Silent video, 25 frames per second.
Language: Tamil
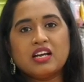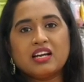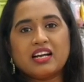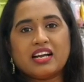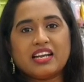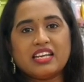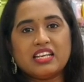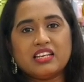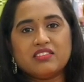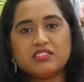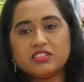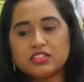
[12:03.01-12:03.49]

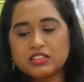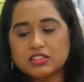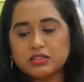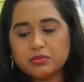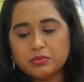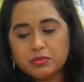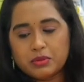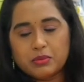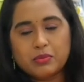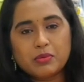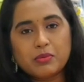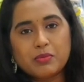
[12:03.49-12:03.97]
கையில் வச்சு
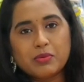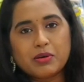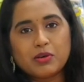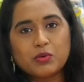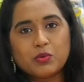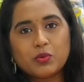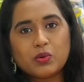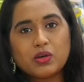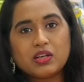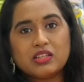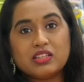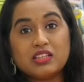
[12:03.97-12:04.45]
இப்படி இப்படி
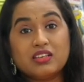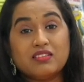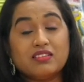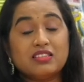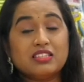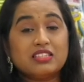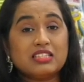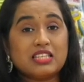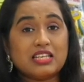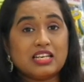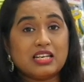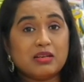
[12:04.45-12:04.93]
பண்ணுவோம் அதில்
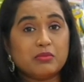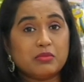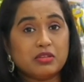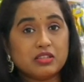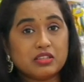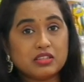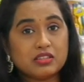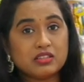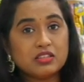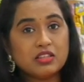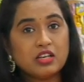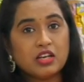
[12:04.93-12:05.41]
வந்து சரியாக
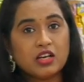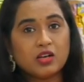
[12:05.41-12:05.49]
நம்மளுக்கு